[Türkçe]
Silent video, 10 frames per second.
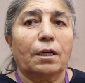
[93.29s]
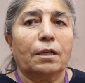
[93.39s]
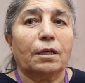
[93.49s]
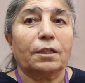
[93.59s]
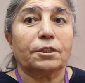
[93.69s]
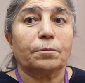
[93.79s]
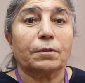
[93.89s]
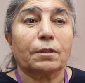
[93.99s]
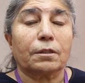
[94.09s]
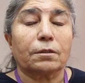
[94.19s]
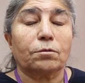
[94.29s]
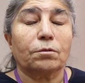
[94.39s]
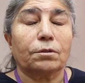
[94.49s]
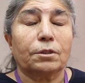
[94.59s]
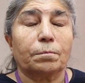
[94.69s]
Hala hiçbir kanıt
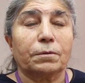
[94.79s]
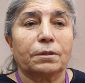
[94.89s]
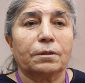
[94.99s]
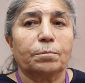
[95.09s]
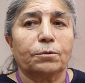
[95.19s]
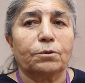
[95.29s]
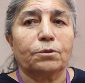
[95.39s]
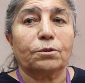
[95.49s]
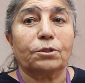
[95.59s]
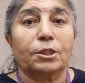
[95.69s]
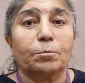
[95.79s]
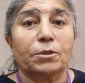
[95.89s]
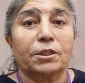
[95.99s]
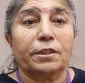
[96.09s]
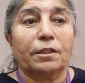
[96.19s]
yok, hiçbir ipucu yok,
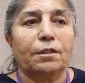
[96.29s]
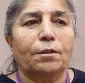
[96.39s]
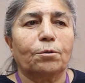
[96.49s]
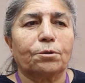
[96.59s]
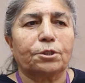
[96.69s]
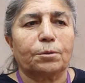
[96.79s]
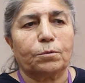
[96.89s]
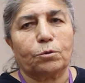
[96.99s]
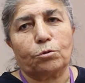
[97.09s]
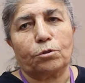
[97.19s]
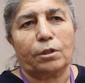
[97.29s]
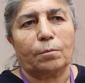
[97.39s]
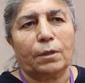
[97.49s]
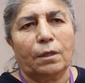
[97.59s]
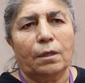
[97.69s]
hiçbir delil yok, hiçbir
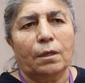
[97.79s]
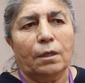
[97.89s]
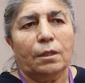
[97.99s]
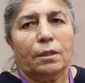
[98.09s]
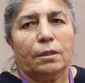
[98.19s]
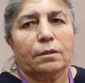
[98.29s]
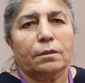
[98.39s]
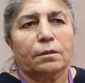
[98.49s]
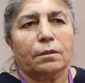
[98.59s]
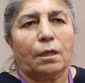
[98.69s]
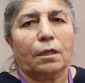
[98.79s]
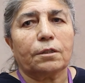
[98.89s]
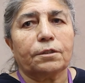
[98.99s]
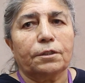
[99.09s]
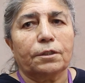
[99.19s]
suçlamanın
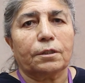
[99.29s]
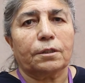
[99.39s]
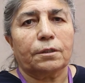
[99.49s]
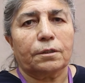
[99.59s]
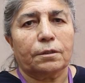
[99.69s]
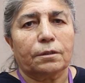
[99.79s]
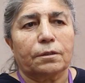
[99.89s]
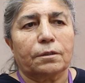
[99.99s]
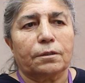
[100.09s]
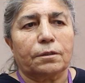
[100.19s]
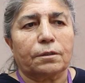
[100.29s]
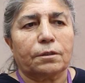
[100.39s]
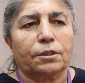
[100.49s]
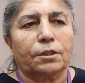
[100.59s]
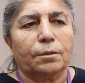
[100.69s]
haklılık e,
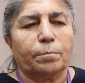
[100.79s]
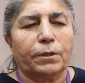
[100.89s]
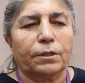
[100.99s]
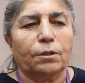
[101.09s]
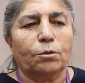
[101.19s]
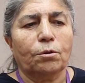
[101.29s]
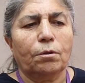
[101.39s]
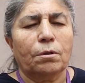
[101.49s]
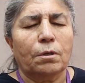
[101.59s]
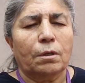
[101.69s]
şeyi payı yok.